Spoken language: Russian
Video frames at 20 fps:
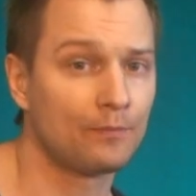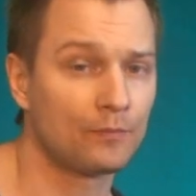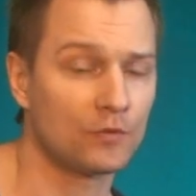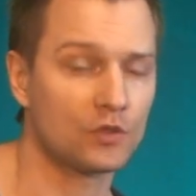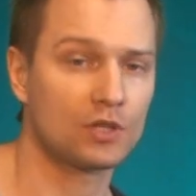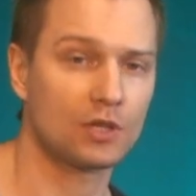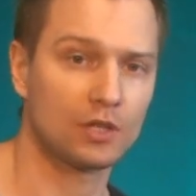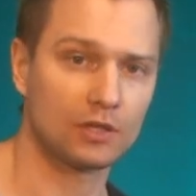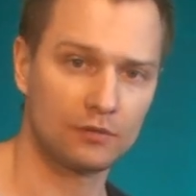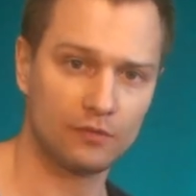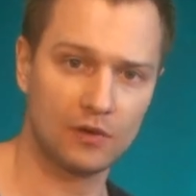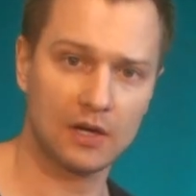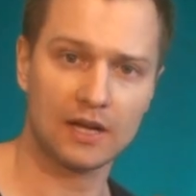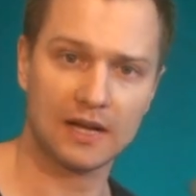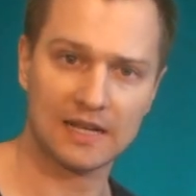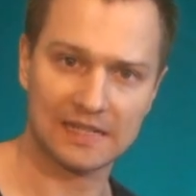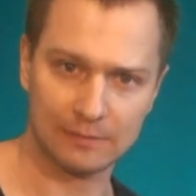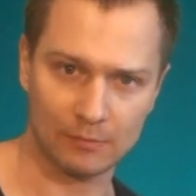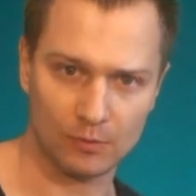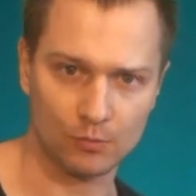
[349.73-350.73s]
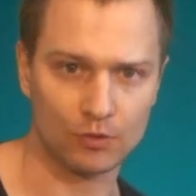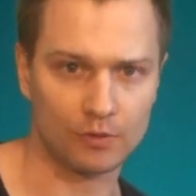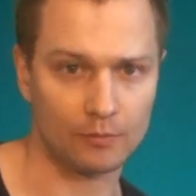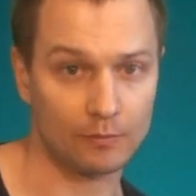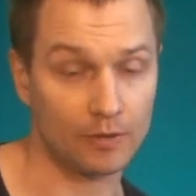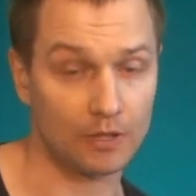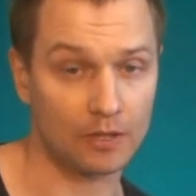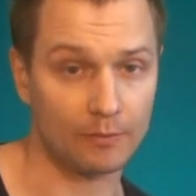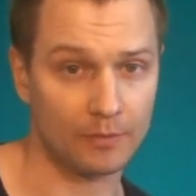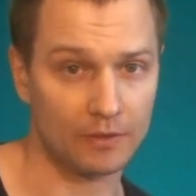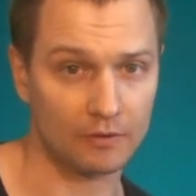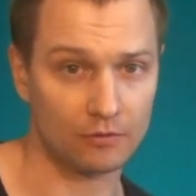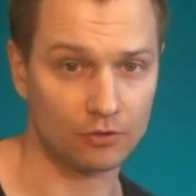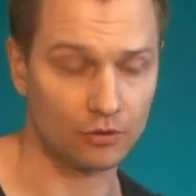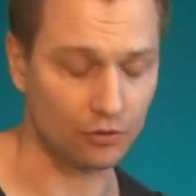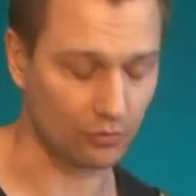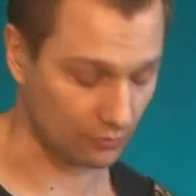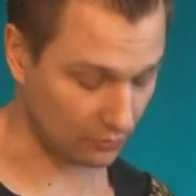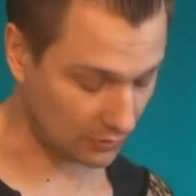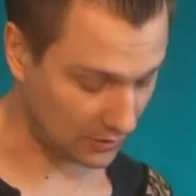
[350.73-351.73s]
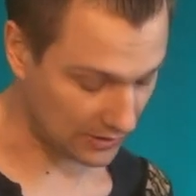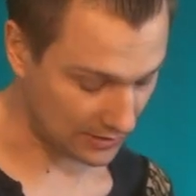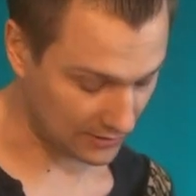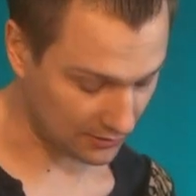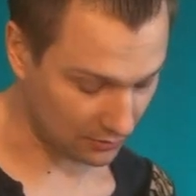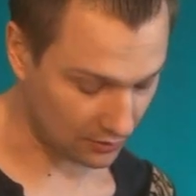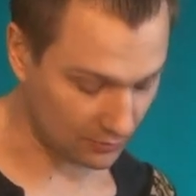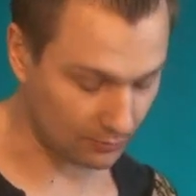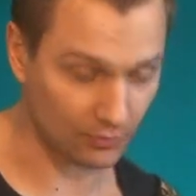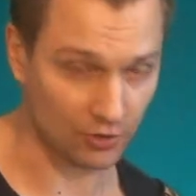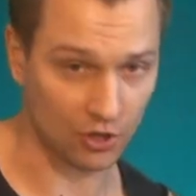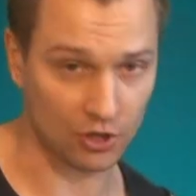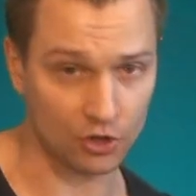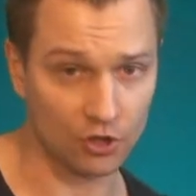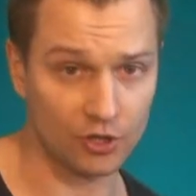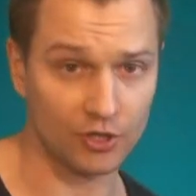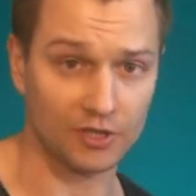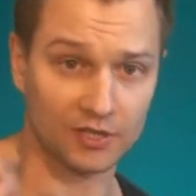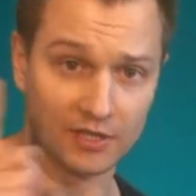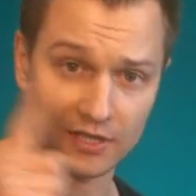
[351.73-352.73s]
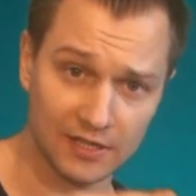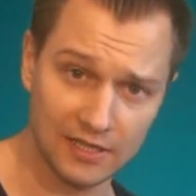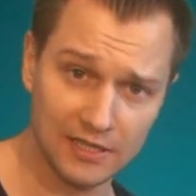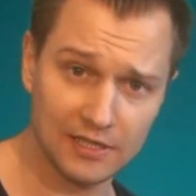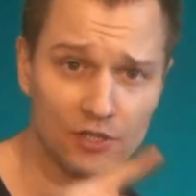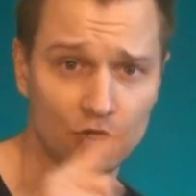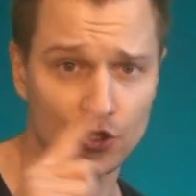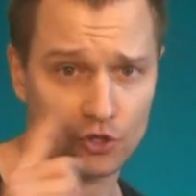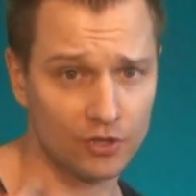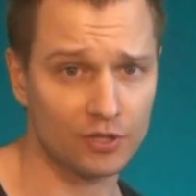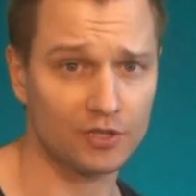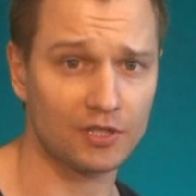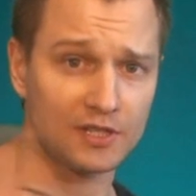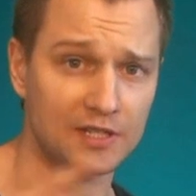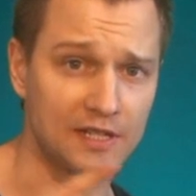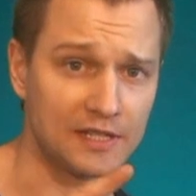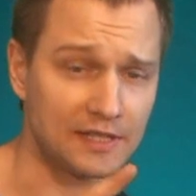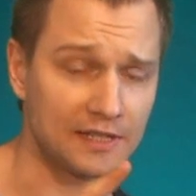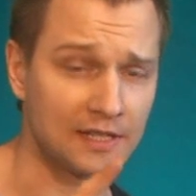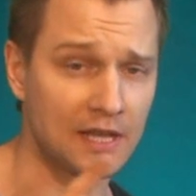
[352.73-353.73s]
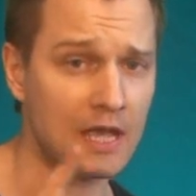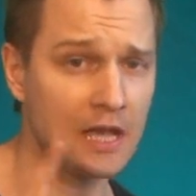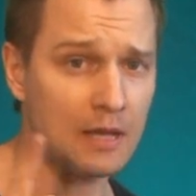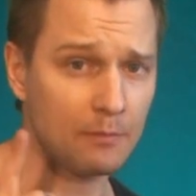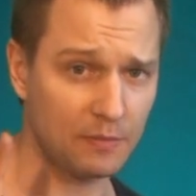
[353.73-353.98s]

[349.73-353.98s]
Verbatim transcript: То есть два раза мы будем э, первую струну играть. То есть получается 14-10, 14-10.